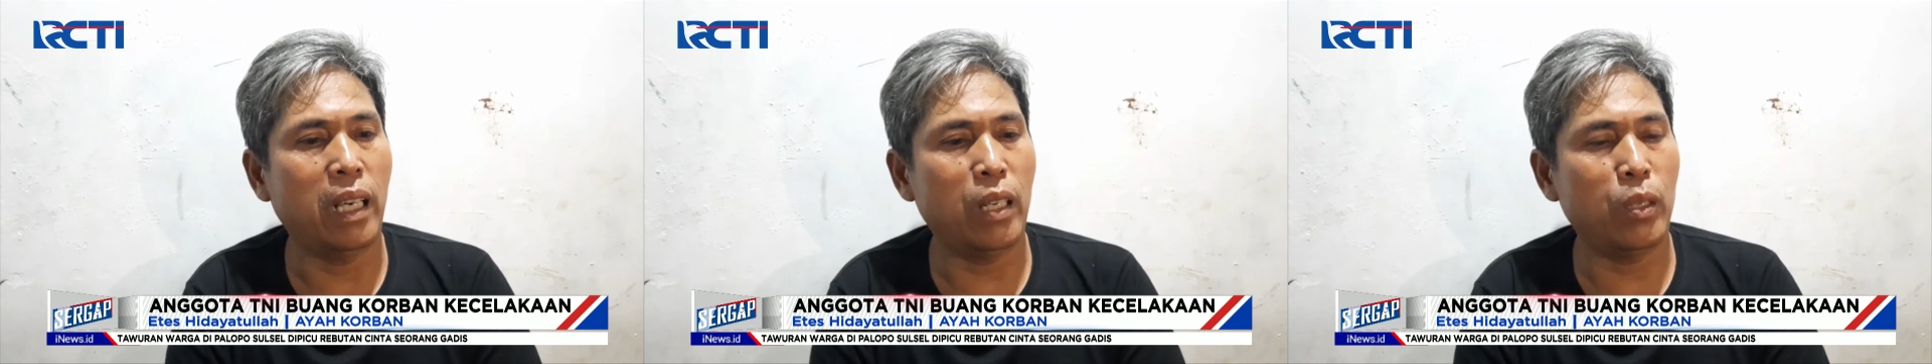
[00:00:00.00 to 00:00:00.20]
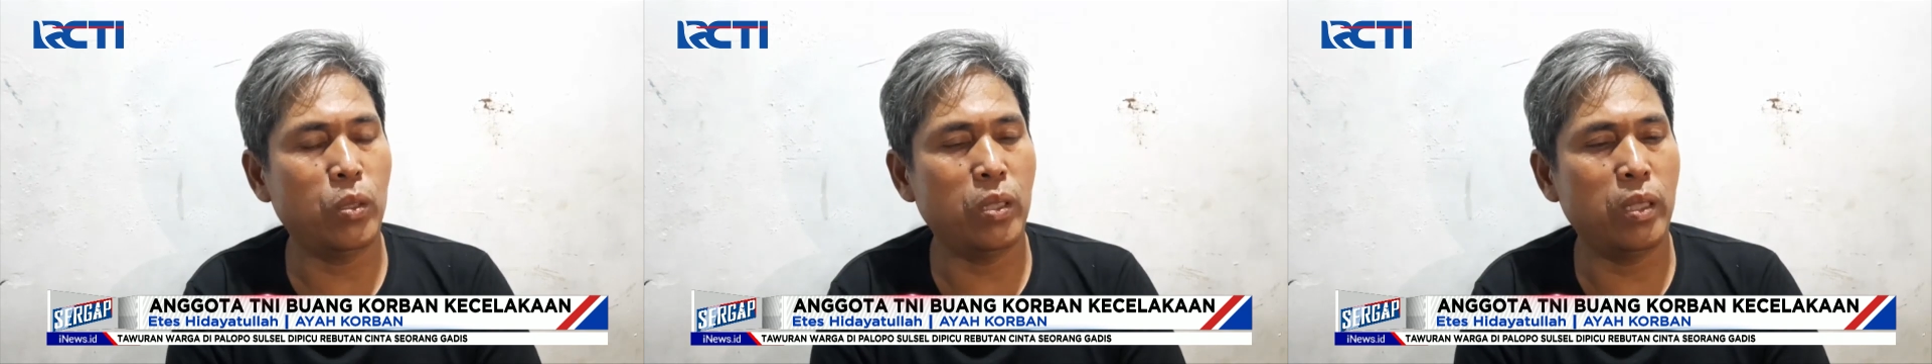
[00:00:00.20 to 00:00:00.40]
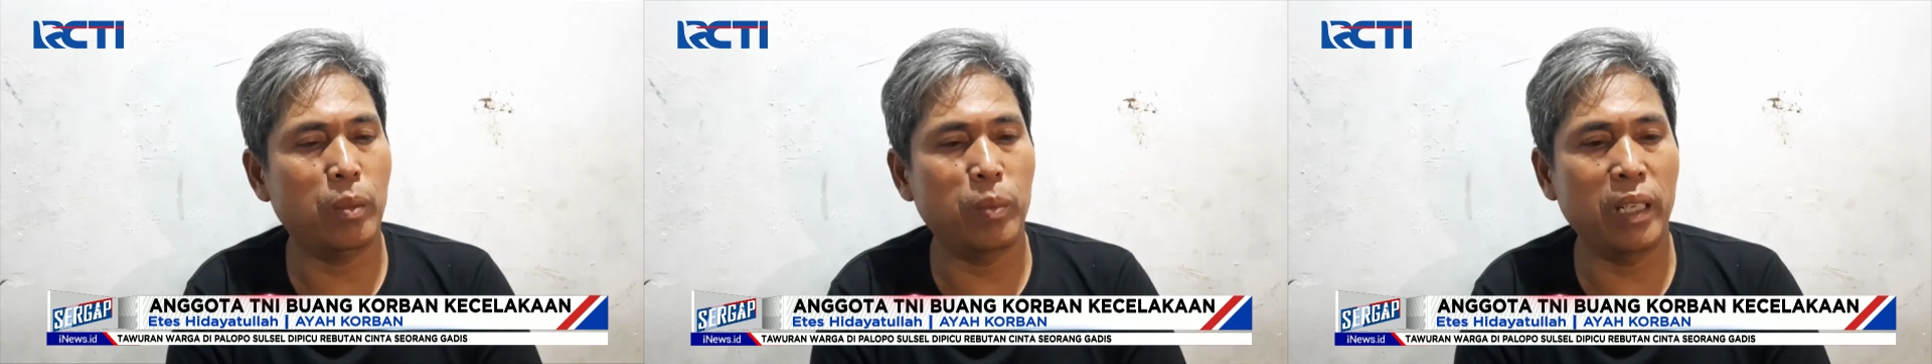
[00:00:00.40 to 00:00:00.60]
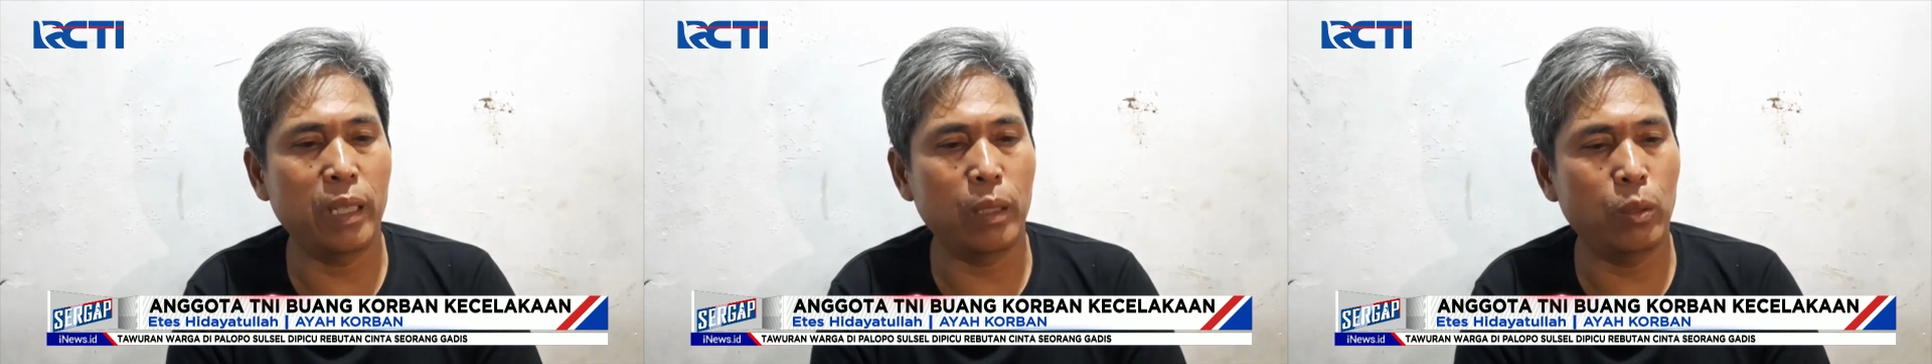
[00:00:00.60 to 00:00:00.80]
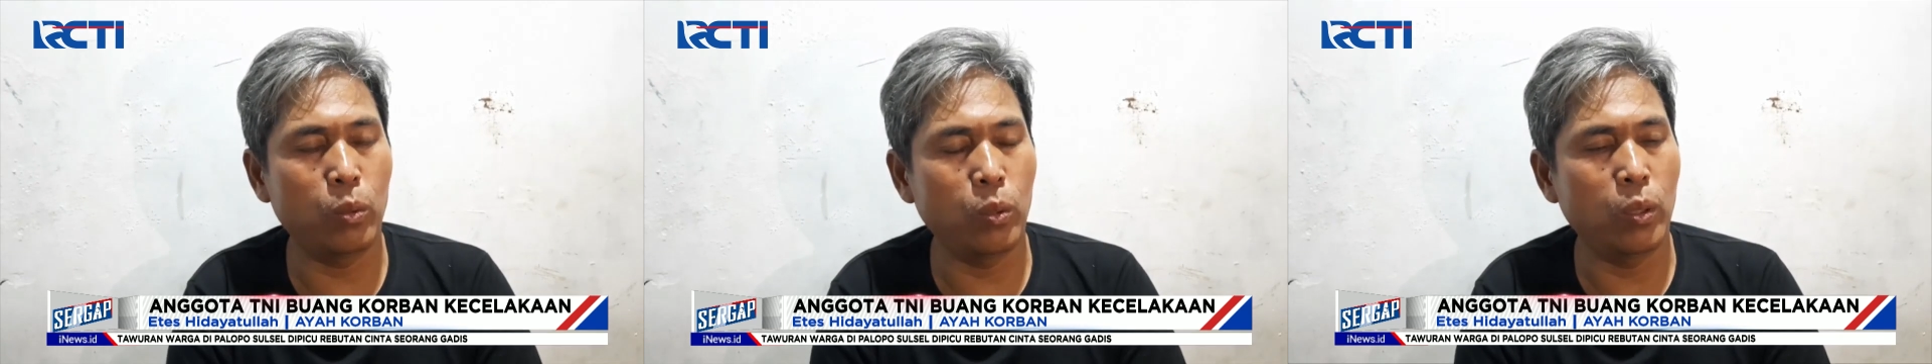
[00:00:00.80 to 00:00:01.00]
harusnya
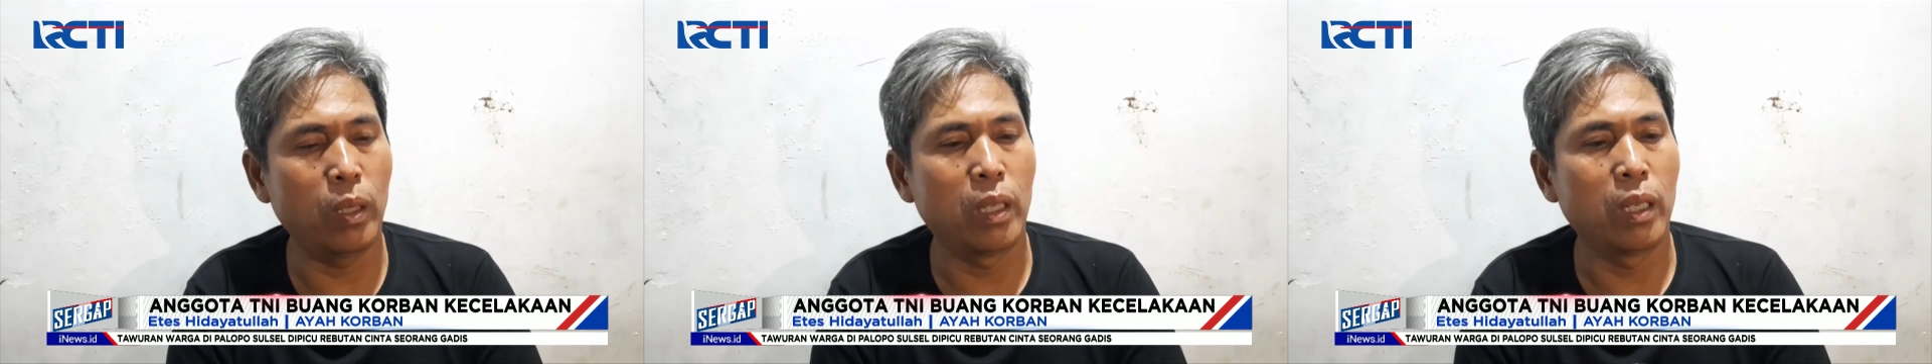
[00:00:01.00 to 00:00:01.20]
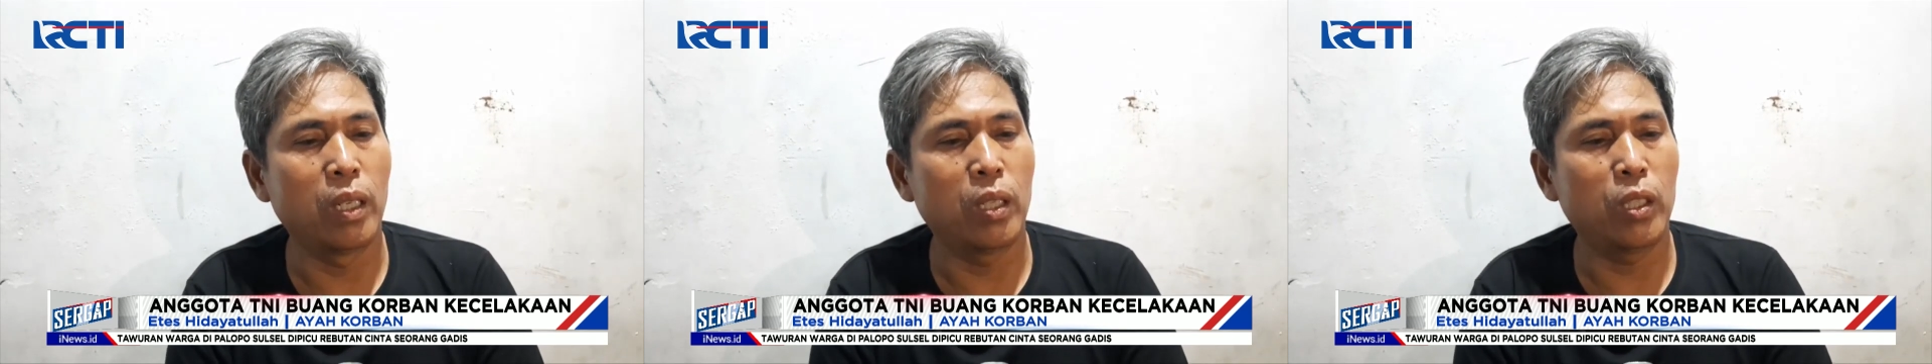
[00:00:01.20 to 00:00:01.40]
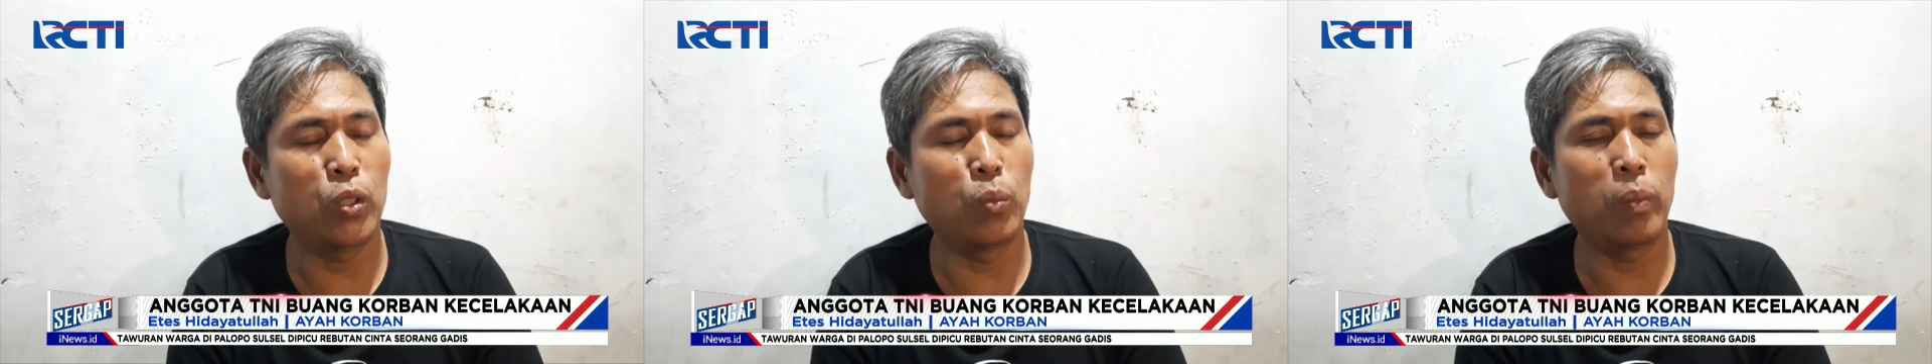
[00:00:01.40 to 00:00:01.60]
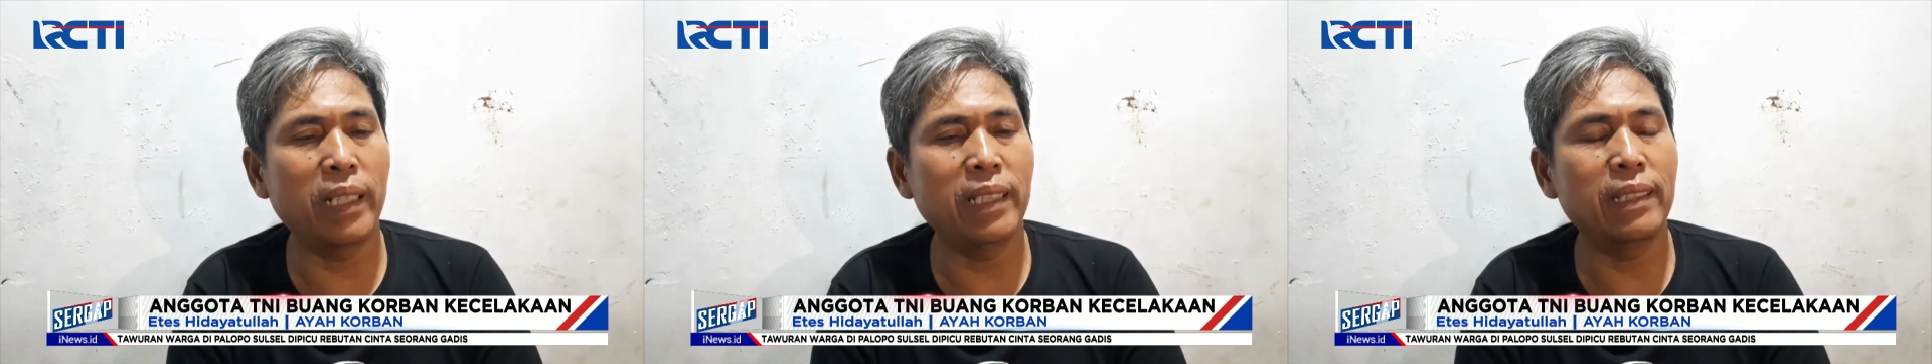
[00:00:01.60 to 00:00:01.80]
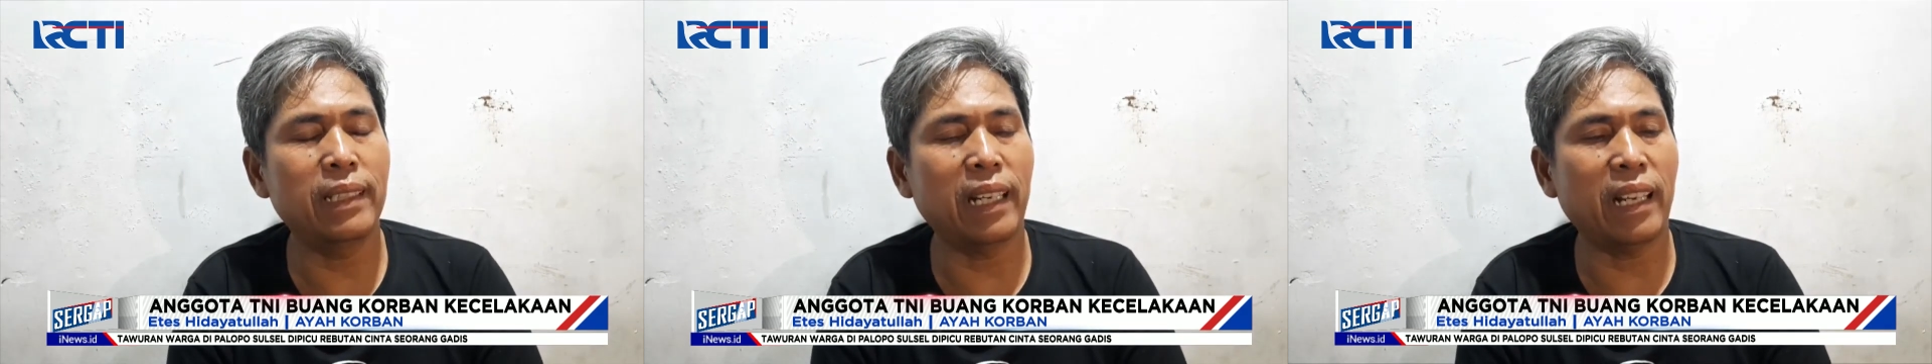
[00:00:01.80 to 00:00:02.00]
begitu
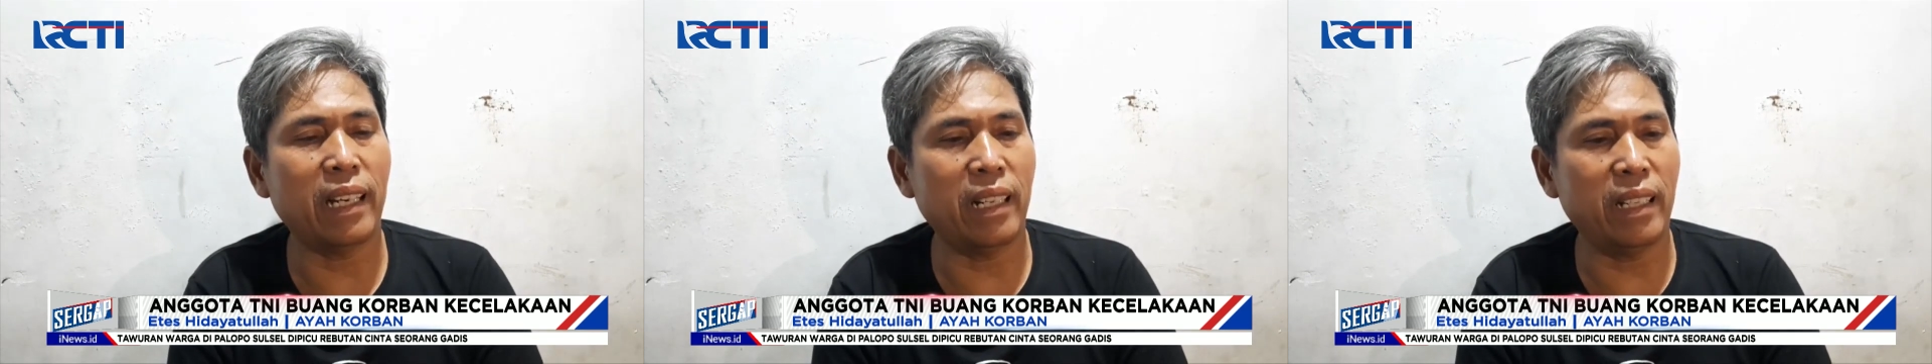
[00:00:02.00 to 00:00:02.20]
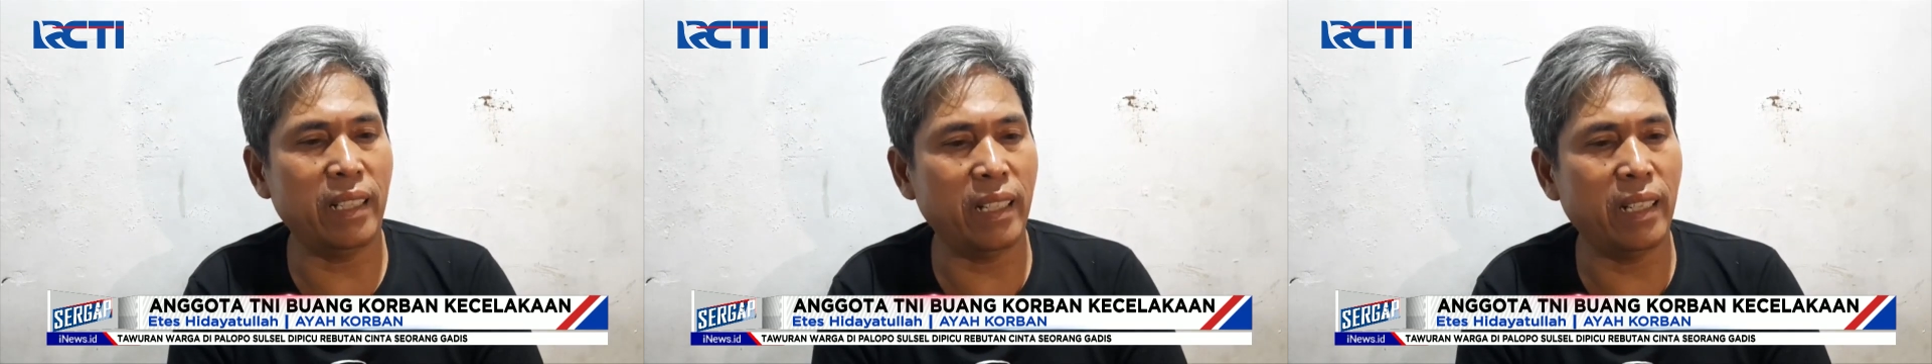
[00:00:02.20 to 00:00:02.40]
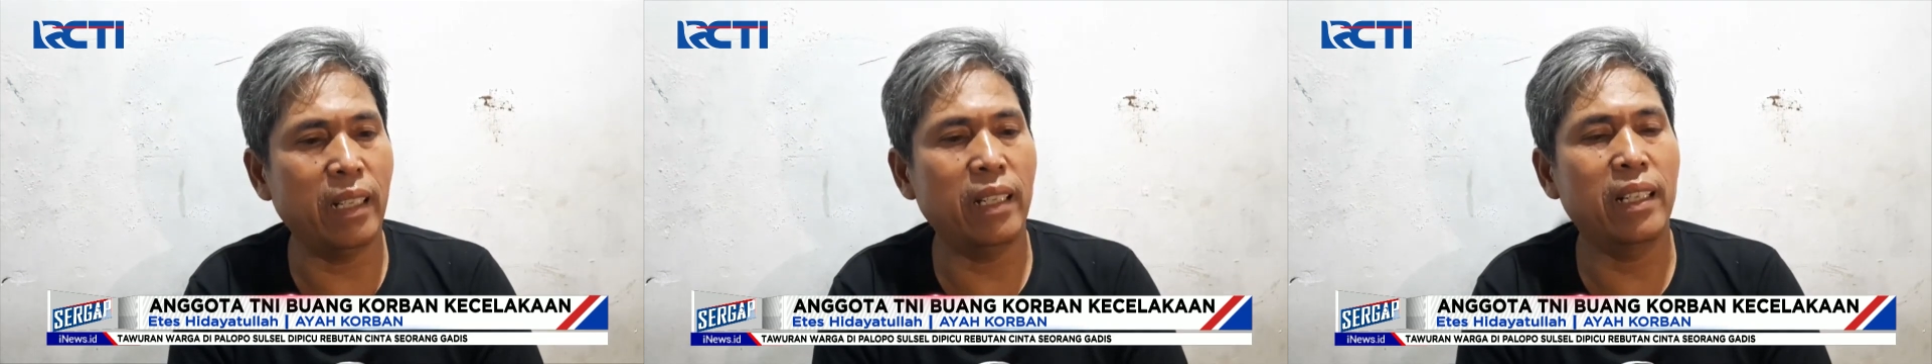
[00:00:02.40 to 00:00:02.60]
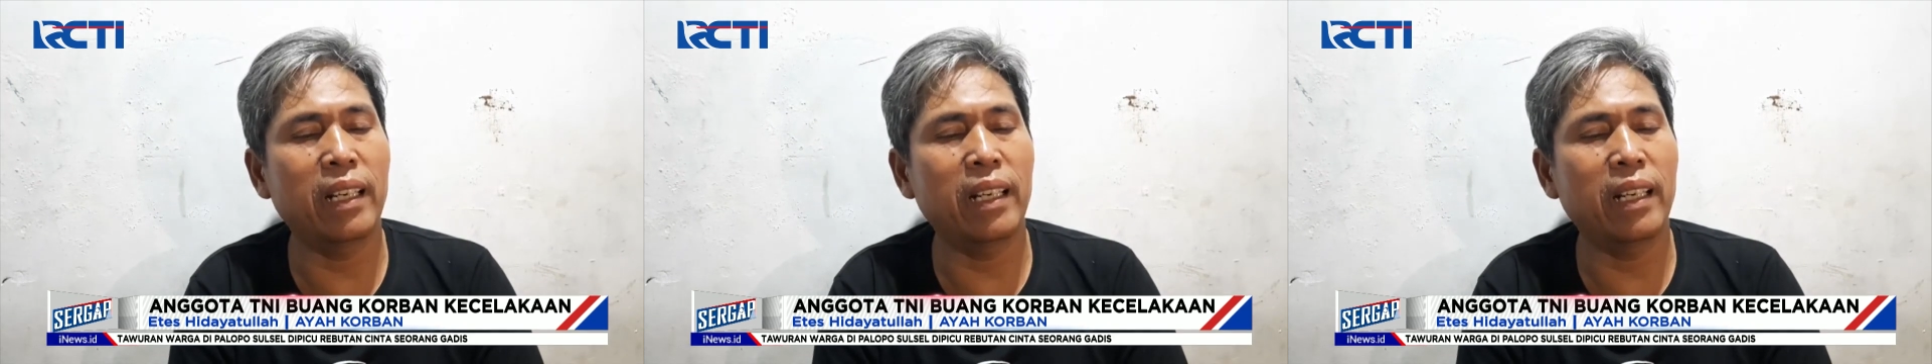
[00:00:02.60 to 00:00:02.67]
cuman caranya